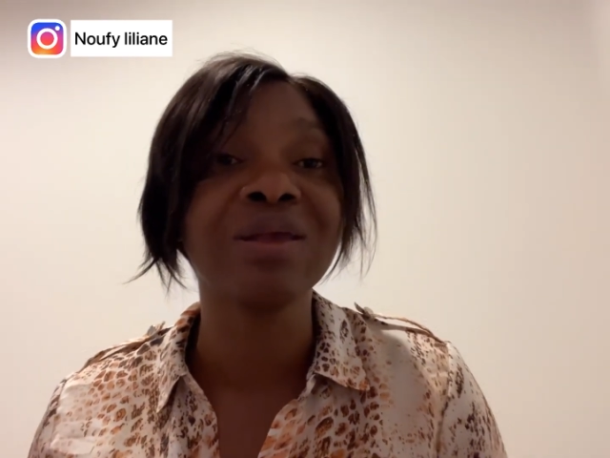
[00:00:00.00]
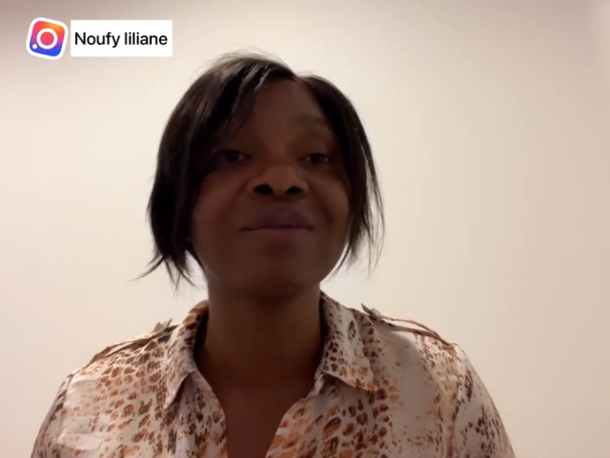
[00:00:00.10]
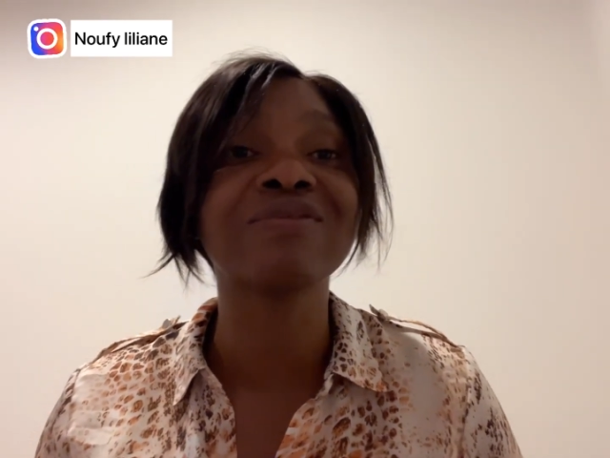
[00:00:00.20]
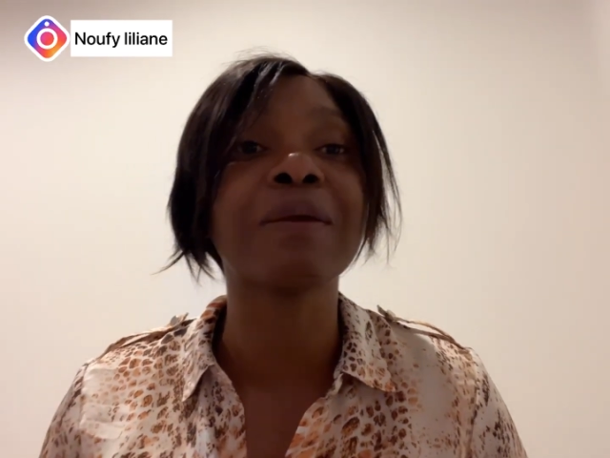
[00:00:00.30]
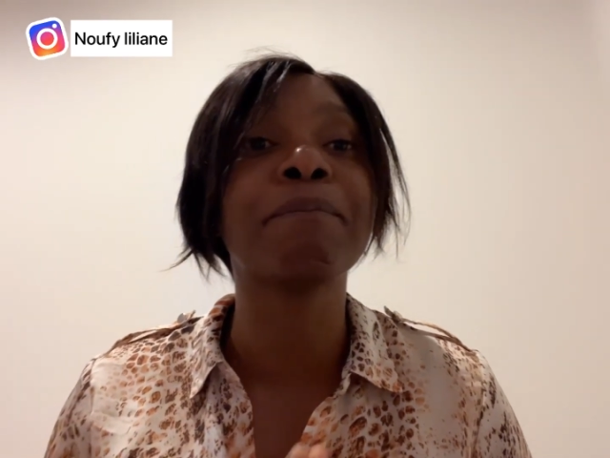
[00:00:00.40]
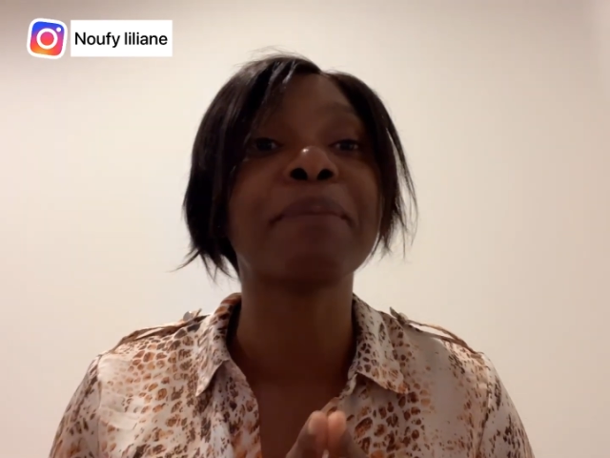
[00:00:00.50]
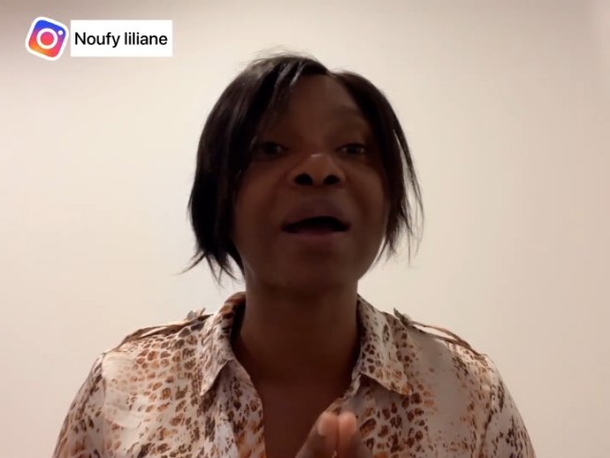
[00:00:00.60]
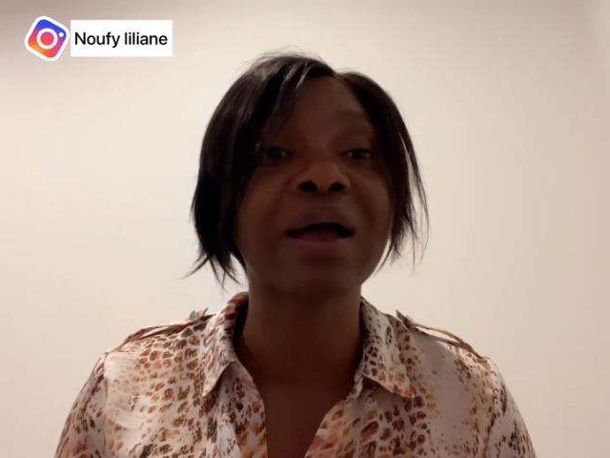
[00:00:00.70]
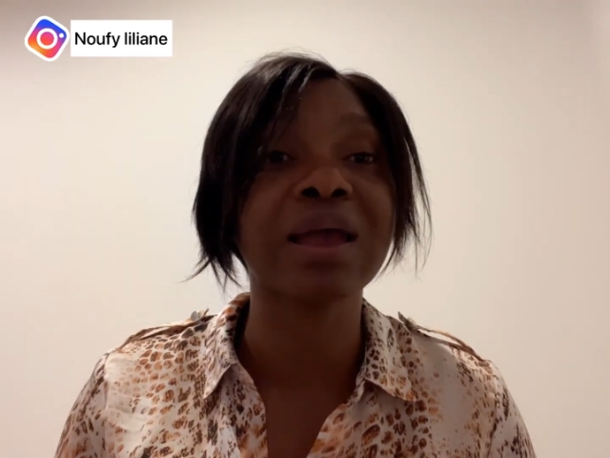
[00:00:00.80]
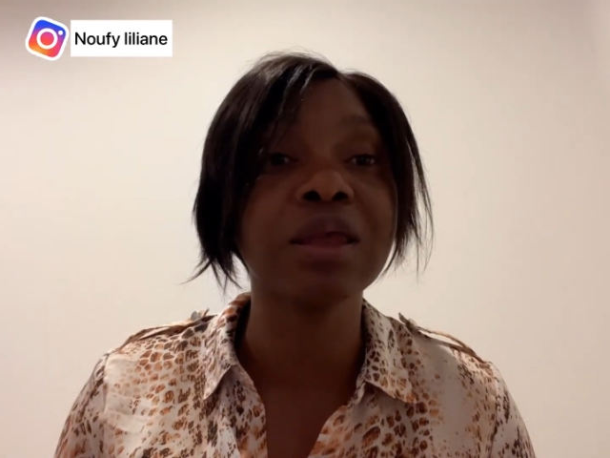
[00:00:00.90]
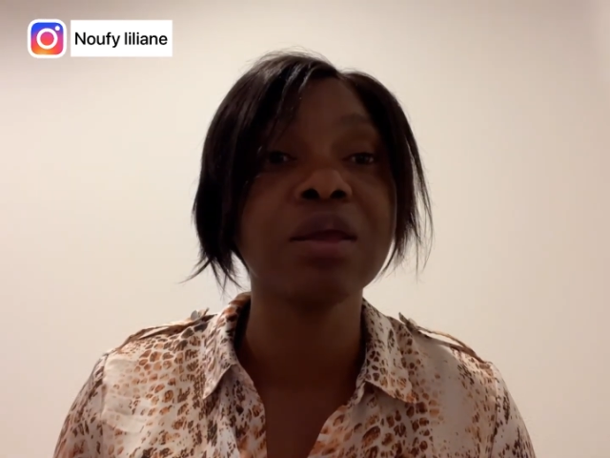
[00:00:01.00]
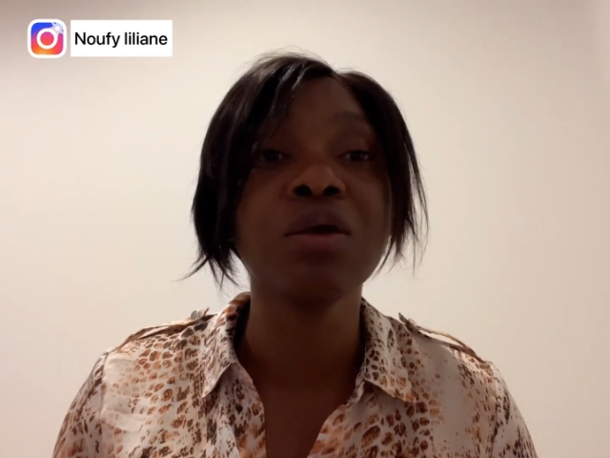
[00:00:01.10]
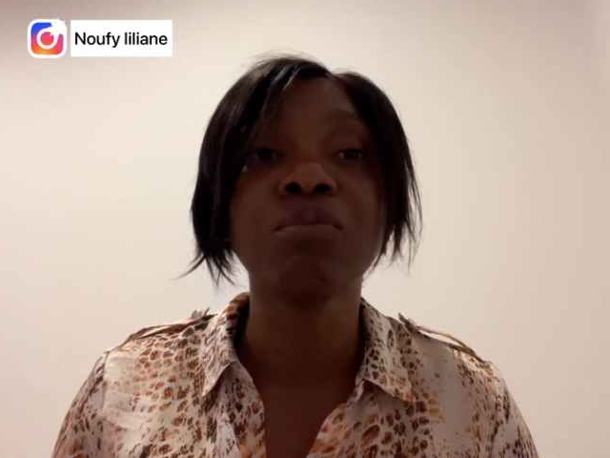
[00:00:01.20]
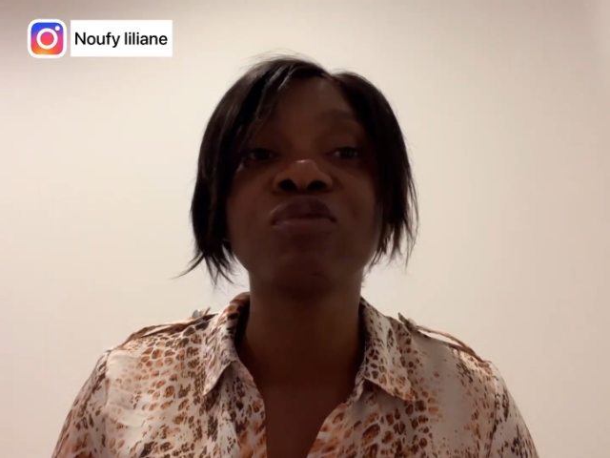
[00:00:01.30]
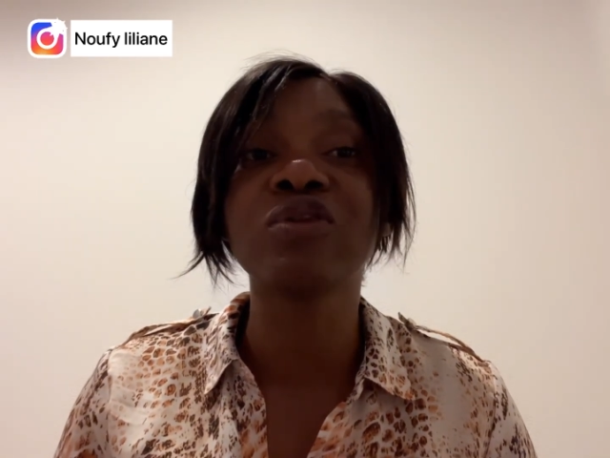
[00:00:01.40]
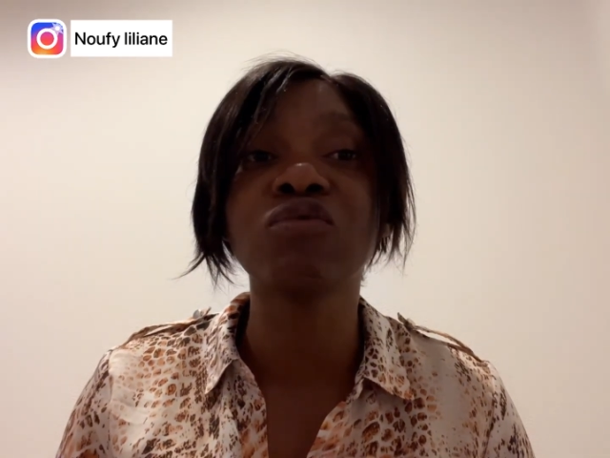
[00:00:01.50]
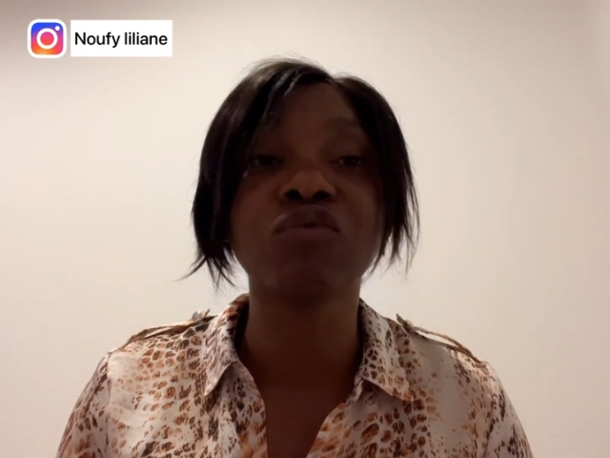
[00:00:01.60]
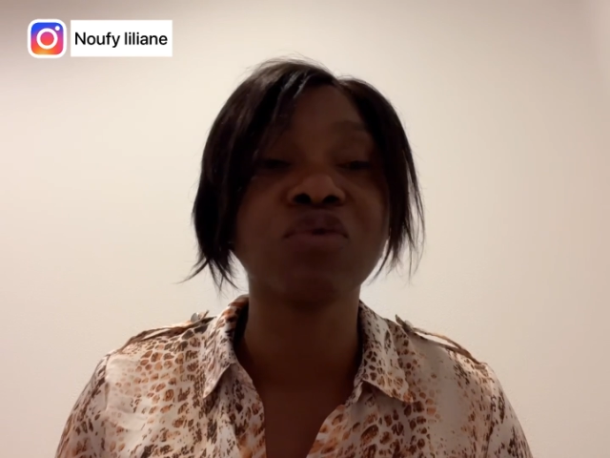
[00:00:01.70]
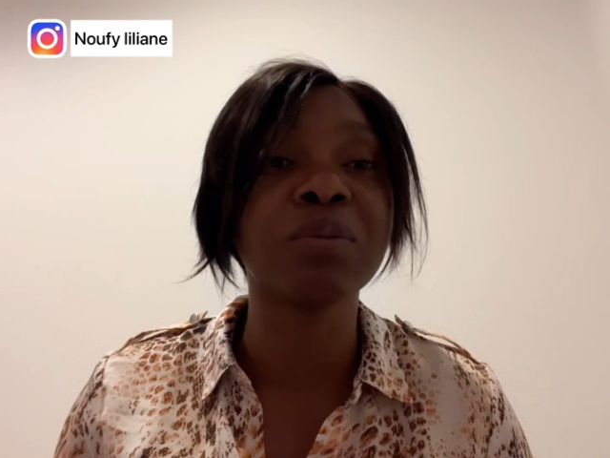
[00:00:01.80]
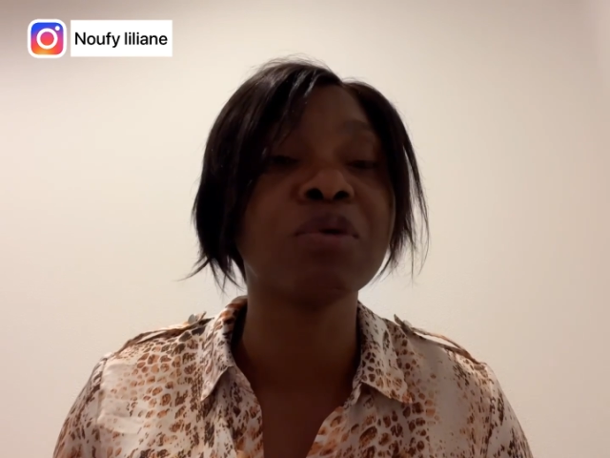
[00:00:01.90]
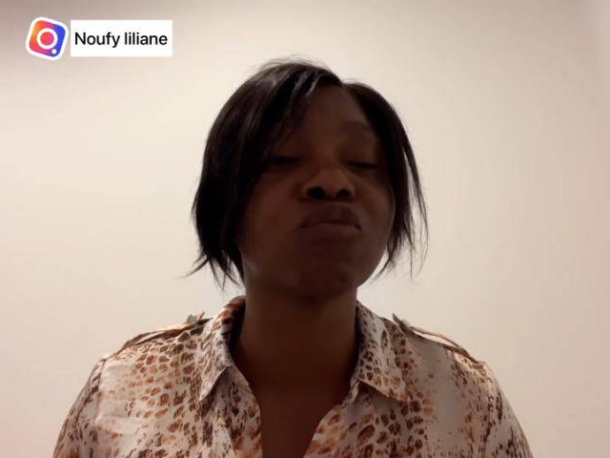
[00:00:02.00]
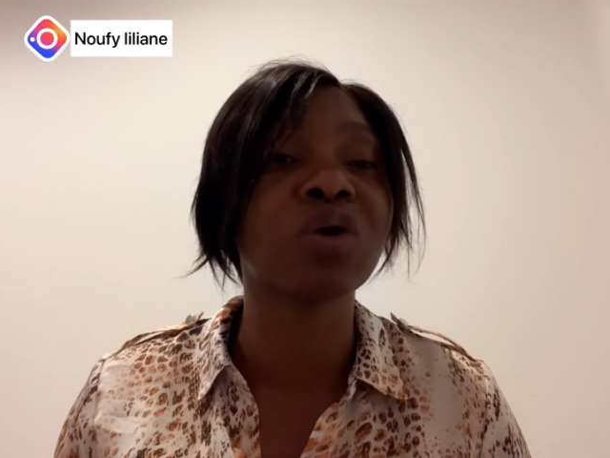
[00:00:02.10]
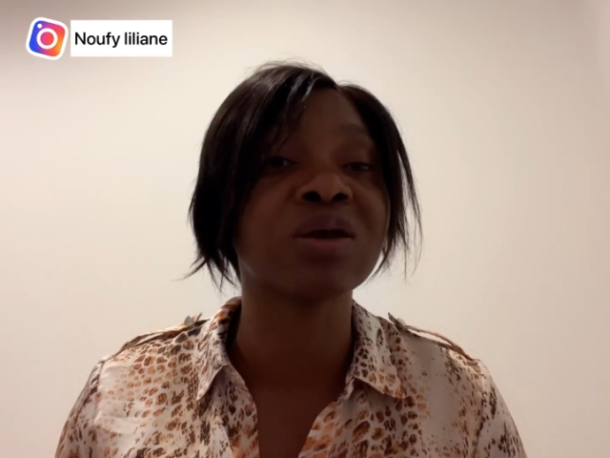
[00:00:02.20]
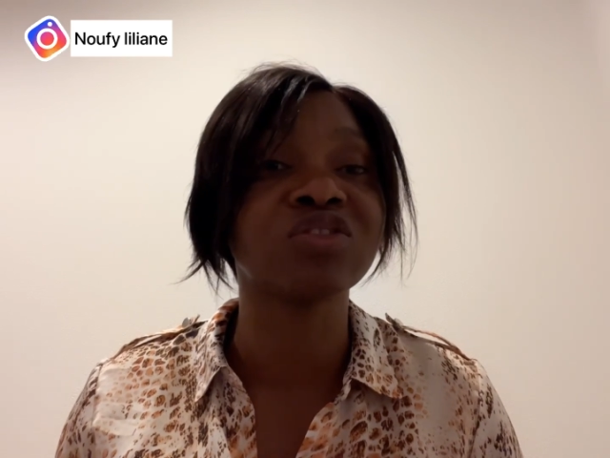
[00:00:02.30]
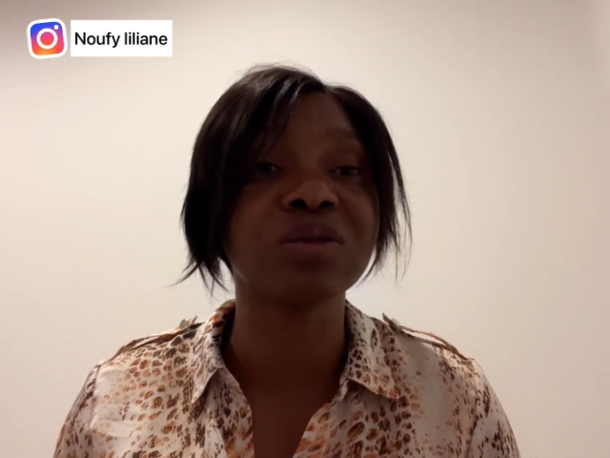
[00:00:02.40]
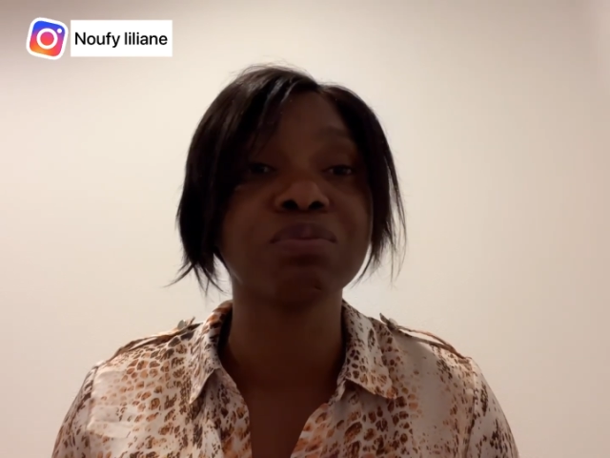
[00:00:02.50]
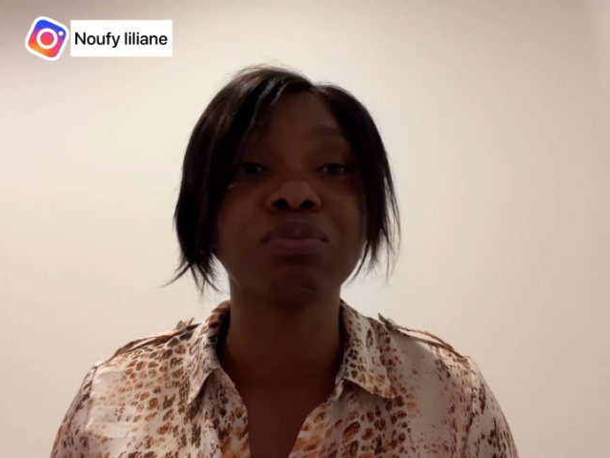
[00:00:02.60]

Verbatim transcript: C'est pareil si vous voulez même voyager